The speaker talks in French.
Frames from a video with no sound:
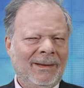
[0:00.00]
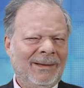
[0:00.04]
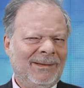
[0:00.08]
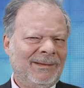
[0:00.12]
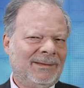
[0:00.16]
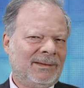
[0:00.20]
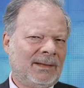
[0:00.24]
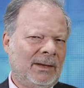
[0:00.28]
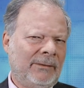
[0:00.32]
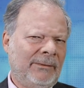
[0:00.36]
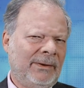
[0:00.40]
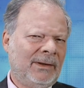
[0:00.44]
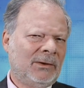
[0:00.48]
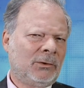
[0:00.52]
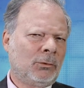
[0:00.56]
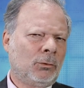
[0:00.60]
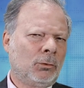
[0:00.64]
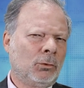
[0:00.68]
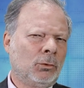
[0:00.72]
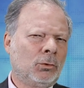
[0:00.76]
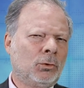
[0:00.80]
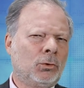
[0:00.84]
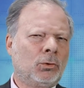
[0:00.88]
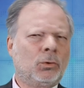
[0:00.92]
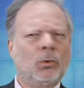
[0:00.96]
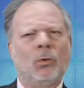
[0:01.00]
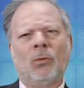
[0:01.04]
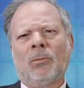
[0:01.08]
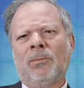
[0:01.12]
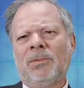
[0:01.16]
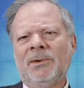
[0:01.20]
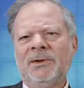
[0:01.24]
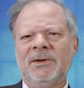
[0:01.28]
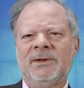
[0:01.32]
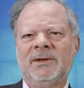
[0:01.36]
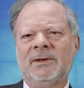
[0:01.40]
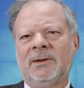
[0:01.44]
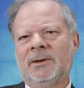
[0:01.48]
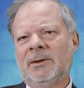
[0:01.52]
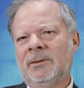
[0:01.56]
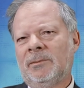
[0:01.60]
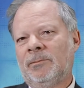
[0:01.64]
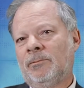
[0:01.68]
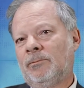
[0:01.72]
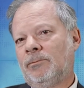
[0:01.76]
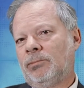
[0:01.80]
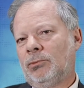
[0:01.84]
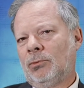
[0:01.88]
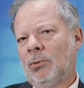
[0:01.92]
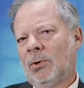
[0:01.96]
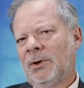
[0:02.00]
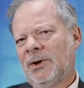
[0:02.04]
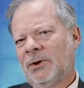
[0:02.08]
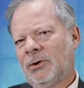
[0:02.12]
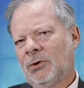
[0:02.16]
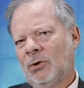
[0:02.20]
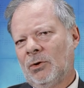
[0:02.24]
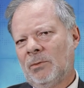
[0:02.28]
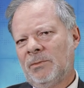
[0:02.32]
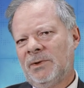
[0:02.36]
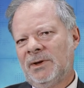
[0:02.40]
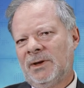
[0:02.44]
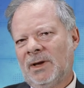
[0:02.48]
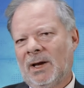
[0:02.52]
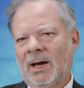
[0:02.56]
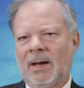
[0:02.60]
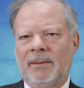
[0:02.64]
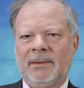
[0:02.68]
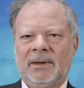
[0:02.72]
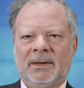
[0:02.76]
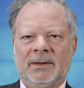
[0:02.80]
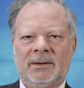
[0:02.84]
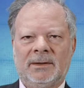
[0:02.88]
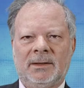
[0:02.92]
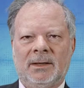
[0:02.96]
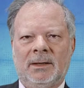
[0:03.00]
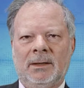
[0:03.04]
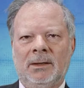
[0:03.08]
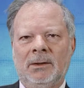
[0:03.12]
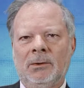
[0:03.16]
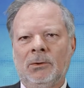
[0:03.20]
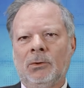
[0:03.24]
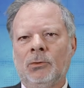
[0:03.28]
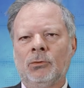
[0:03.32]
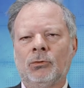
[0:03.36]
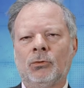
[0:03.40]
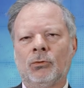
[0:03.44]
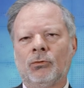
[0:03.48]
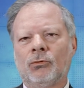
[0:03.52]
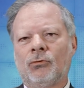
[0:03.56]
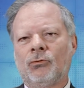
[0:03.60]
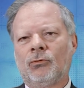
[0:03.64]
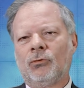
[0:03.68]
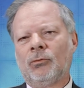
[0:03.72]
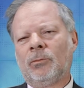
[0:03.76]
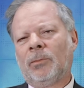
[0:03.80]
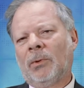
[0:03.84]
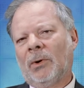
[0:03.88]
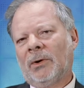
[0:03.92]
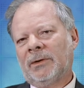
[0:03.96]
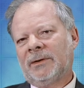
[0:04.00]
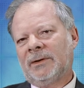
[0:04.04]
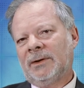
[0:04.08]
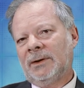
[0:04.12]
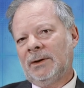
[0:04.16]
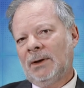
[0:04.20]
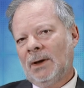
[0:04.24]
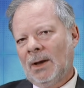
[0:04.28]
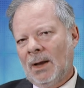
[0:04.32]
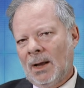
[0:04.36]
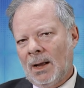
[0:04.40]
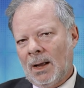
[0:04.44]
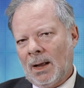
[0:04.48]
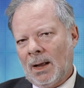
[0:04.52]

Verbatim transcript: ça va être compliqué pour l'économie américaine de supporter